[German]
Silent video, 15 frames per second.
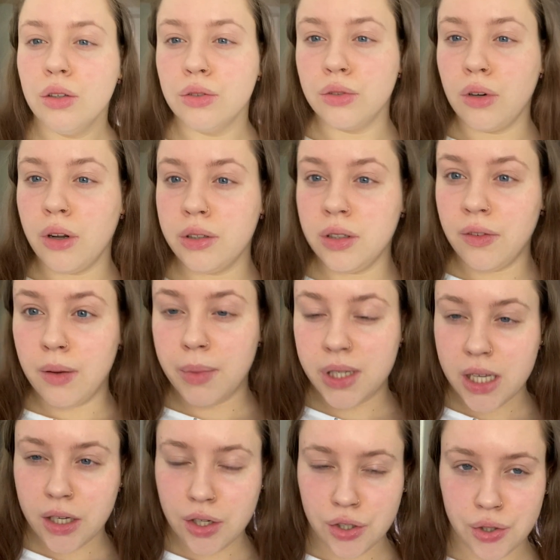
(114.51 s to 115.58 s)
So Leute, wir haben
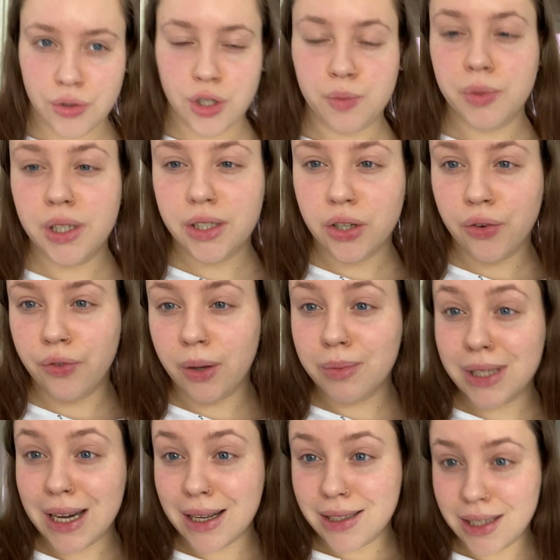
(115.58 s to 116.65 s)
jetzt eine Stunde später und wir
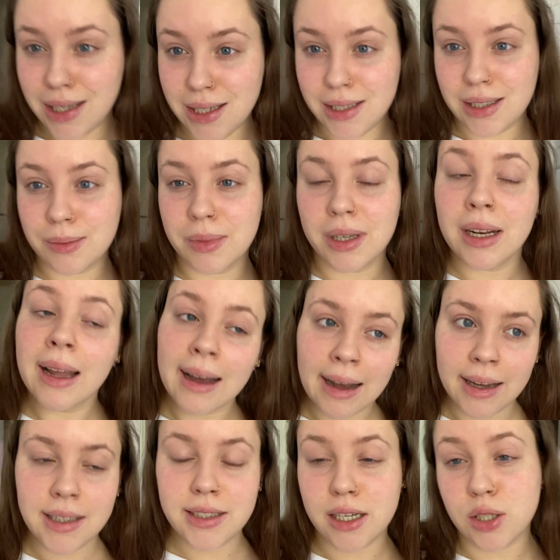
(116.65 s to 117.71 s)
haben tatsächlich jemanden
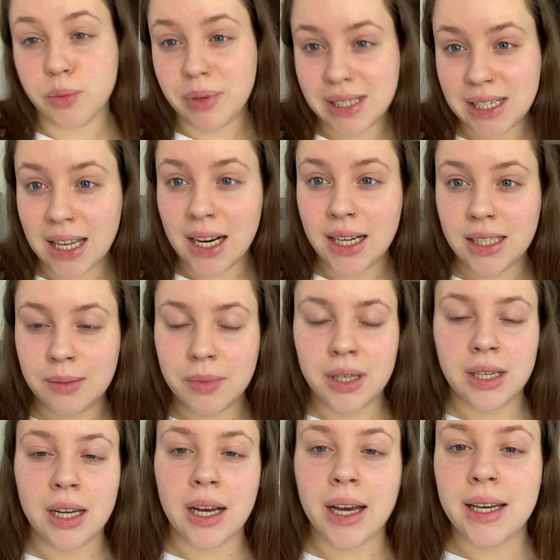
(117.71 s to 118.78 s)
erreicht. Also Pascal hat
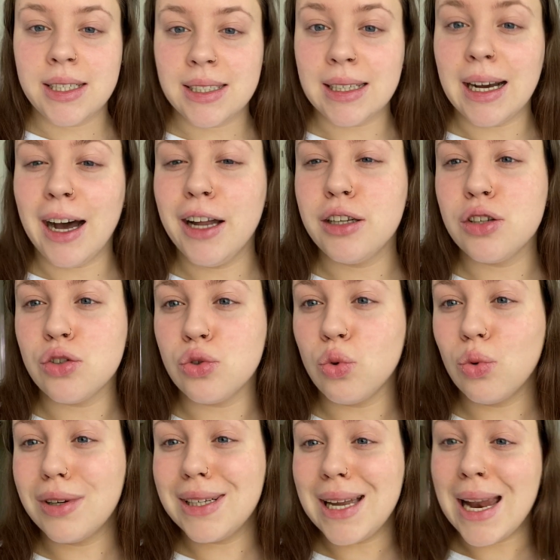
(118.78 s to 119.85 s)
jemanden erreicht, gerade
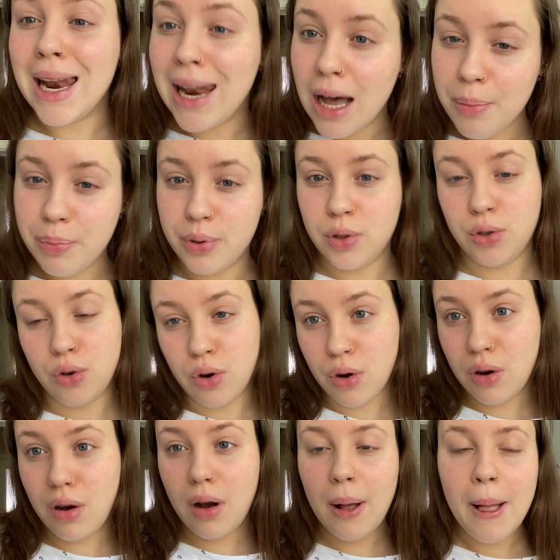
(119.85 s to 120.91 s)
so knapp
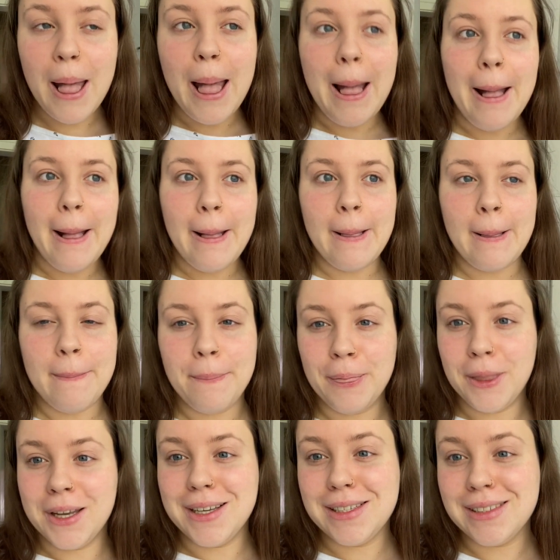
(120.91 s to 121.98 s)
noch. Ähm,
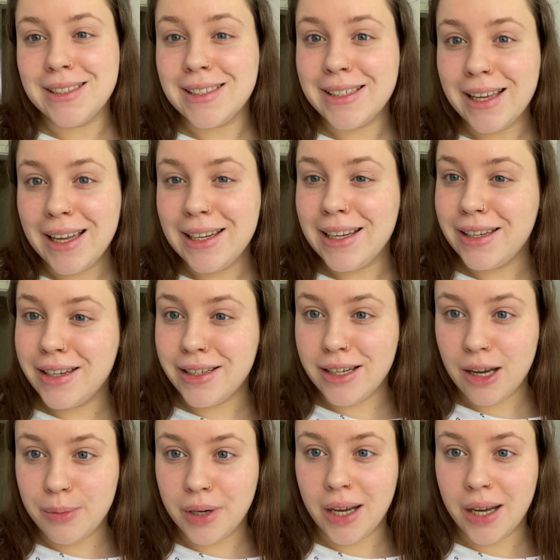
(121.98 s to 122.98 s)
da ist eine sehr nette Dame